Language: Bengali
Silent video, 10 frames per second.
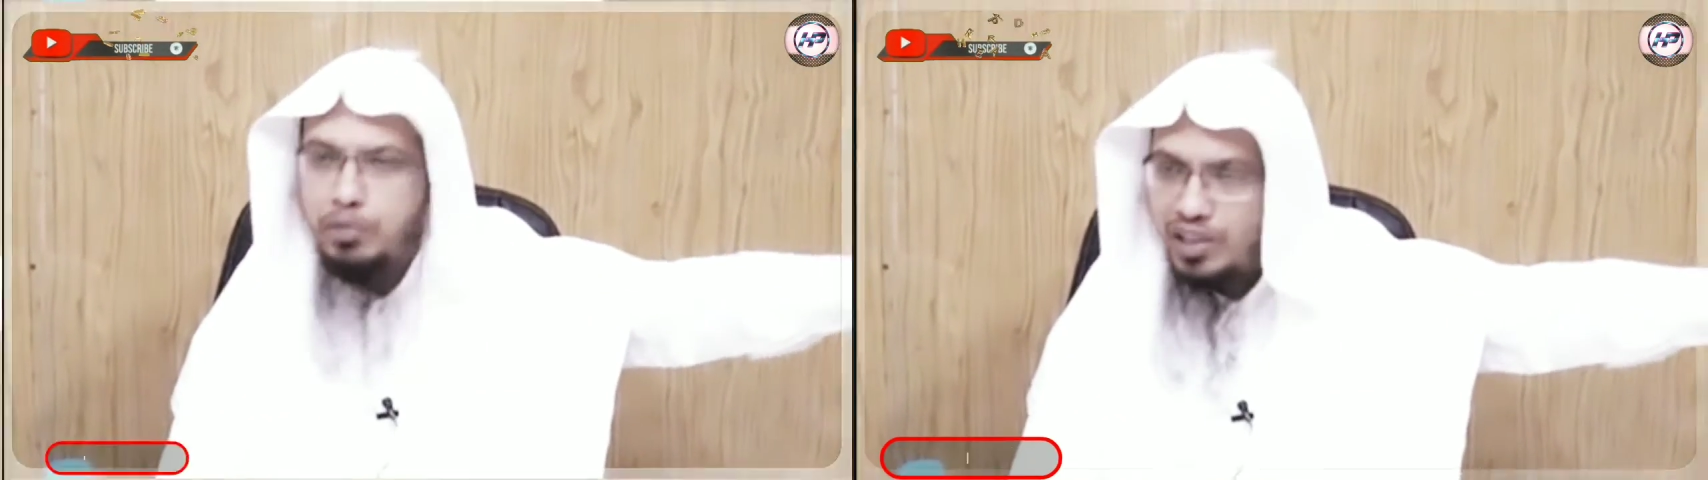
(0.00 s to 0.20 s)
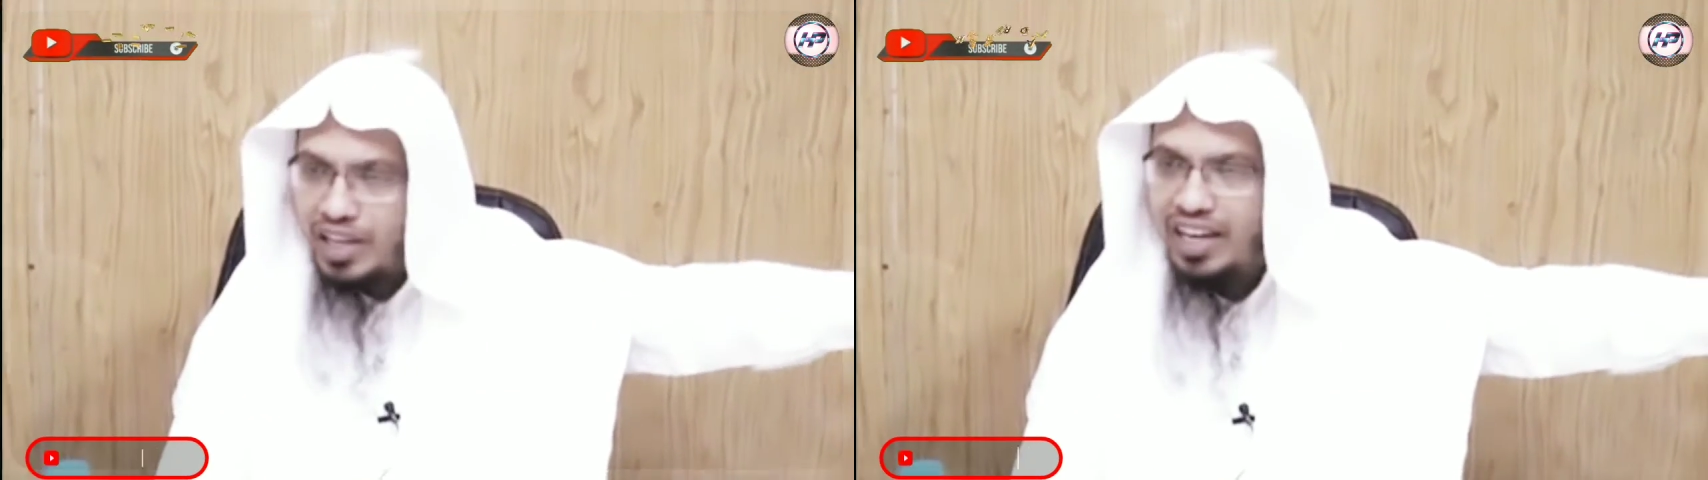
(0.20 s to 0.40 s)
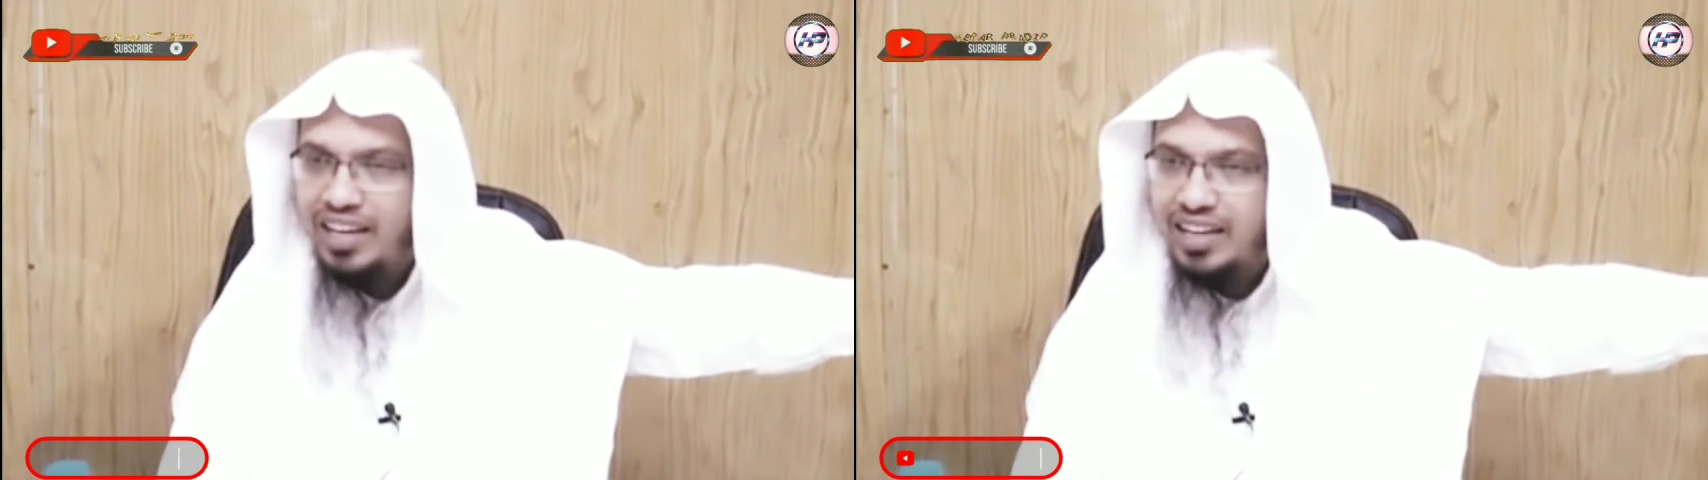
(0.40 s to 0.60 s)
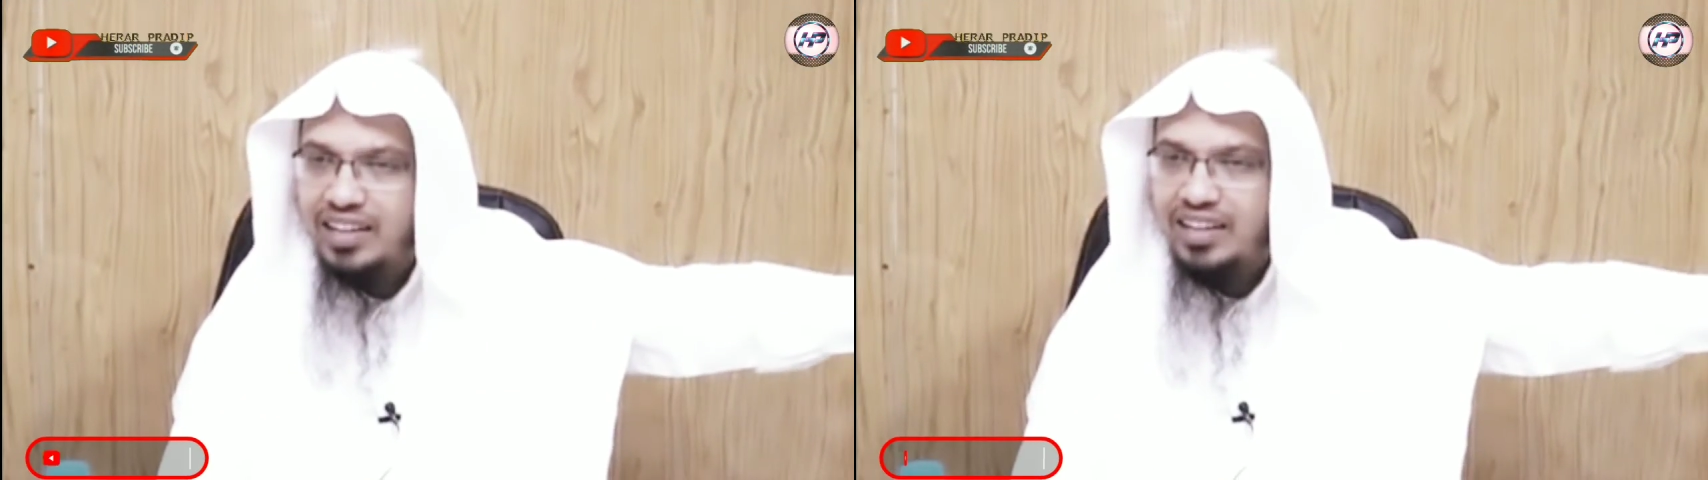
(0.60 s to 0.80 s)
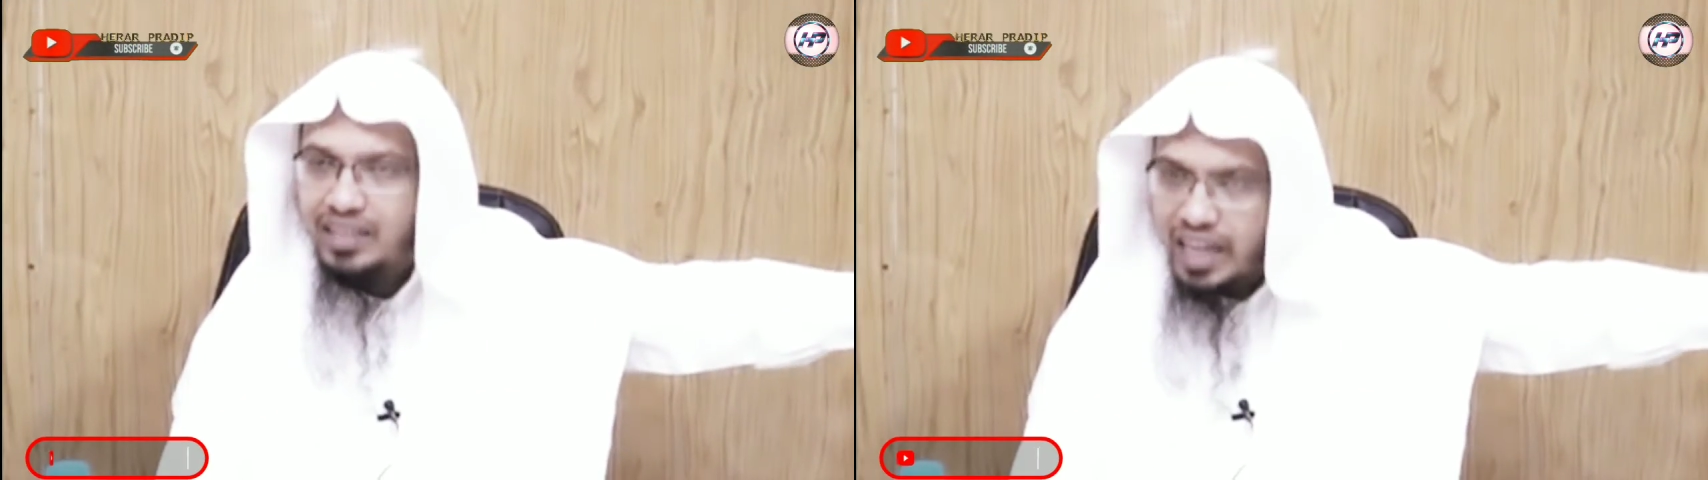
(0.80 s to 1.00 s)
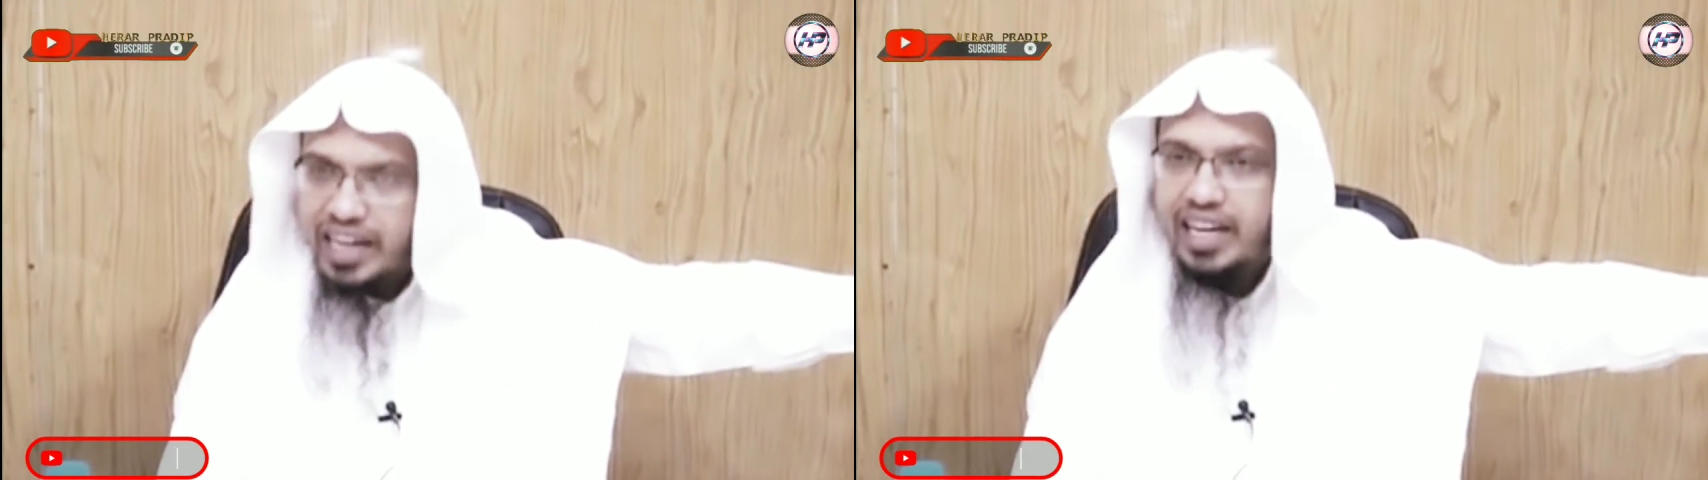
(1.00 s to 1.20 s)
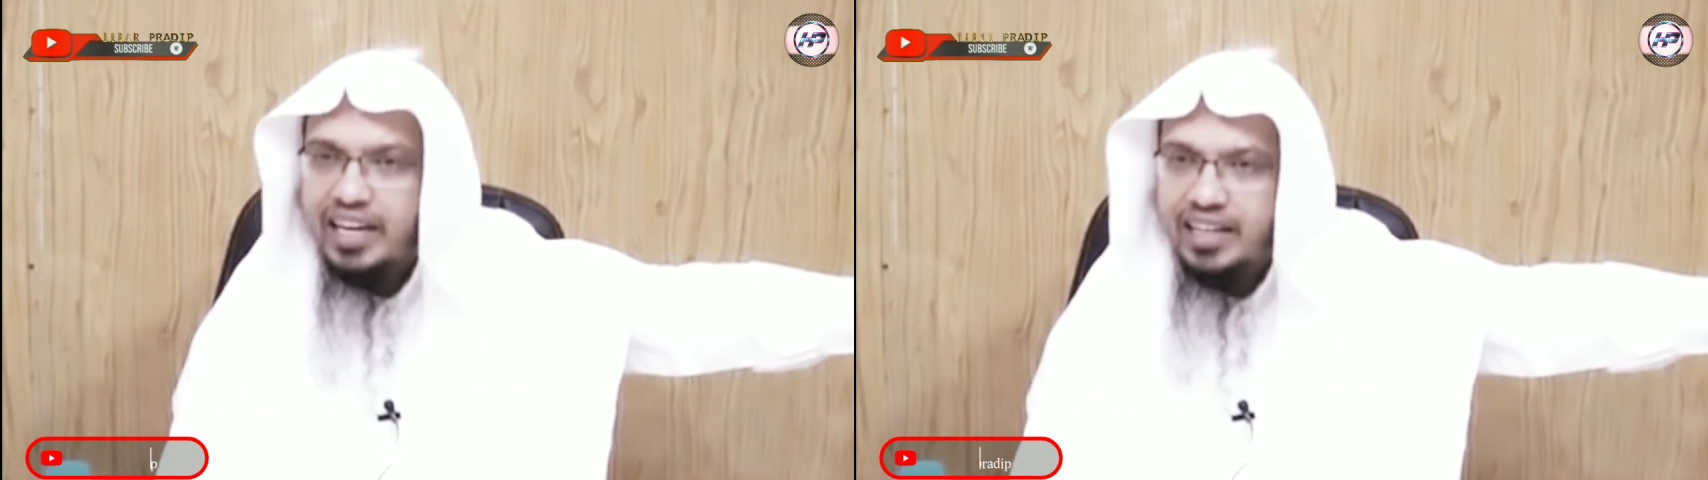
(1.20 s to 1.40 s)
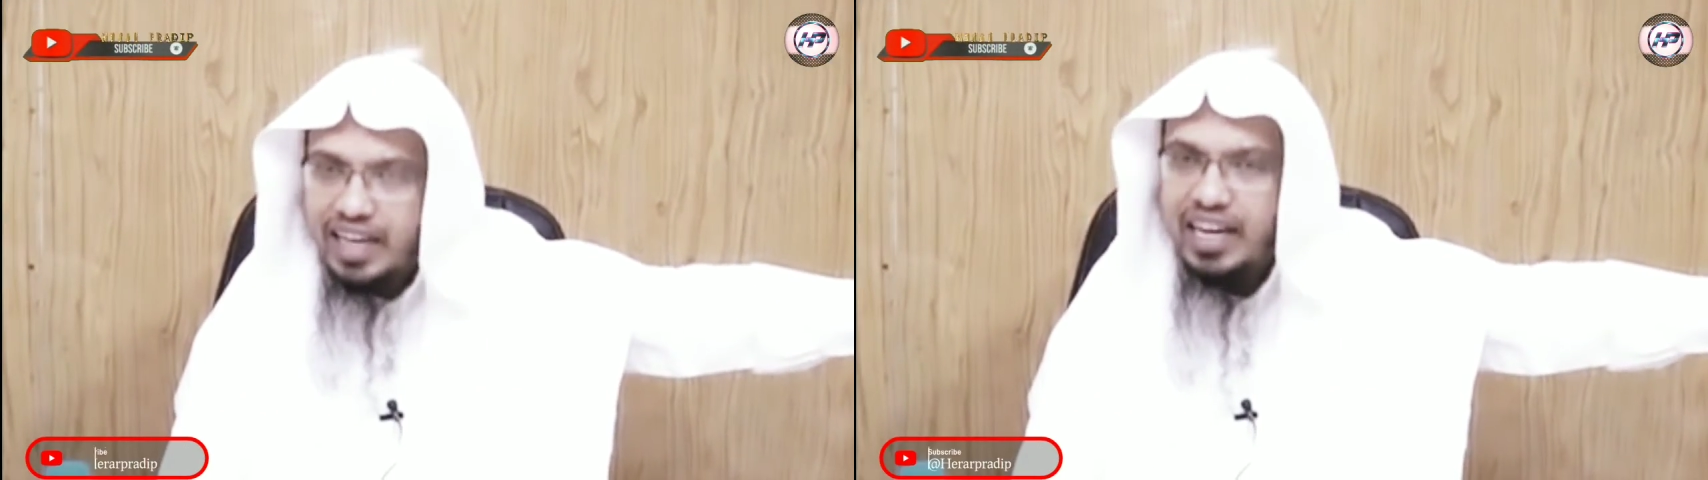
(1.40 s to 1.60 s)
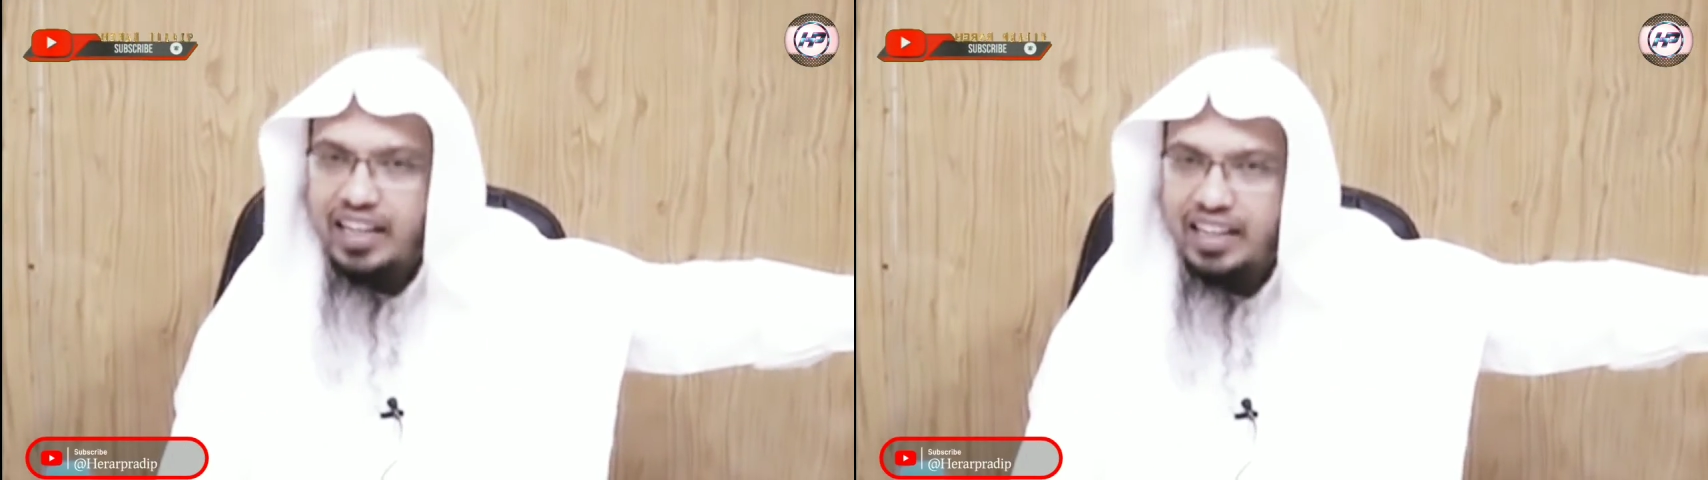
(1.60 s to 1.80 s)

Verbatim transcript: ব্যবস্থা থাকে থাকে না